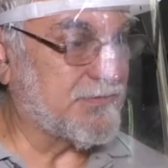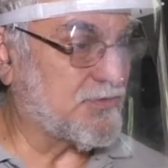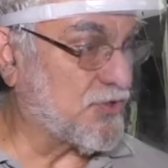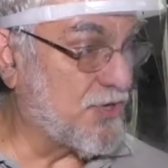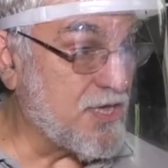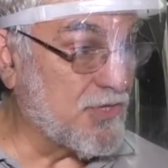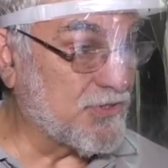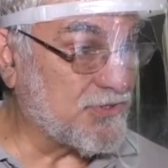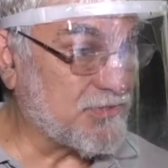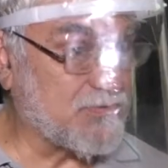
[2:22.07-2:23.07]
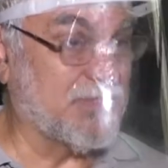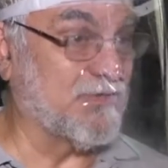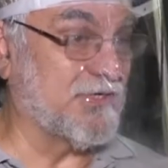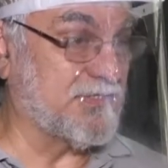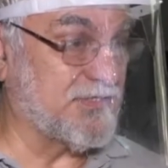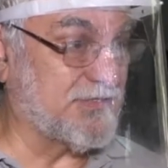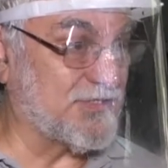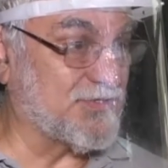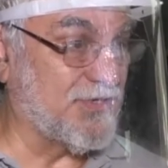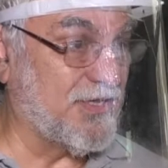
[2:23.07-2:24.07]
sonidos, cuando
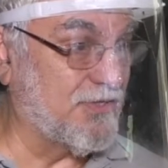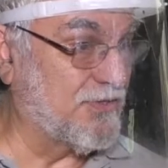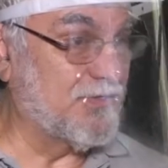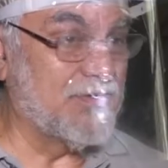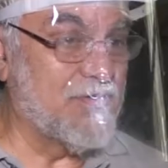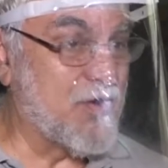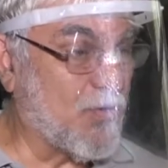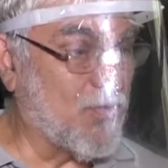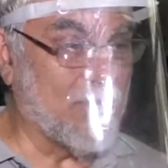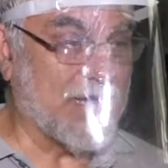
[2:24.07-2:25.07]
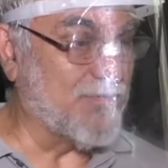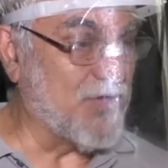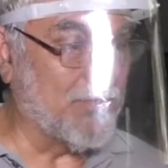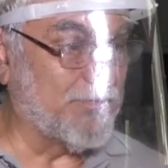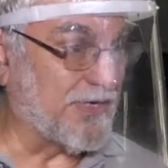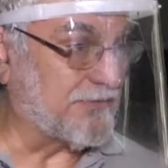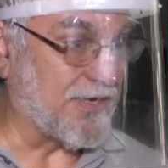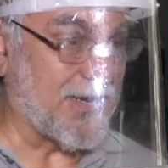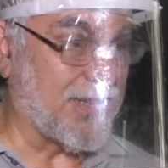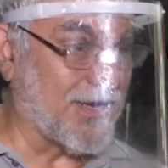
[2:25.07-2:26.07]
necesité sonido, un camión para
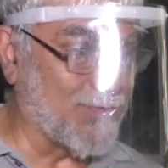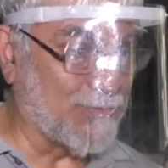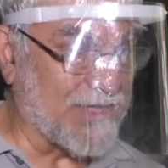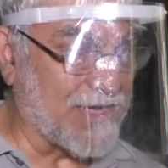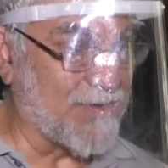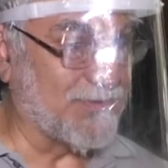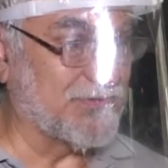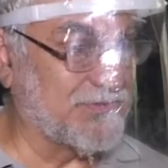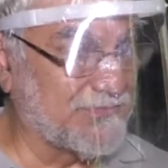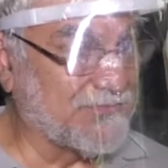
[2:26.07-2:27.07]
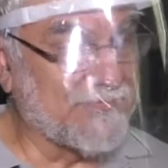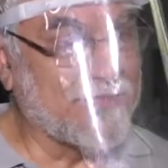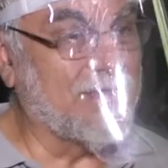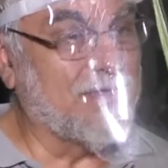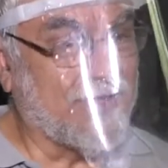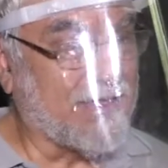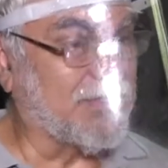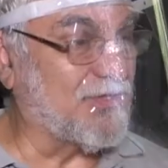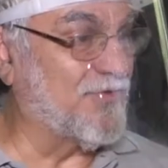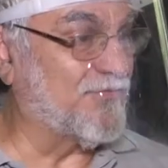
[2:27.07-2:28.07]
trasladar la butaca cuando
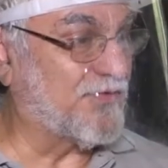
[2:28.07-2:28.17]
que te dio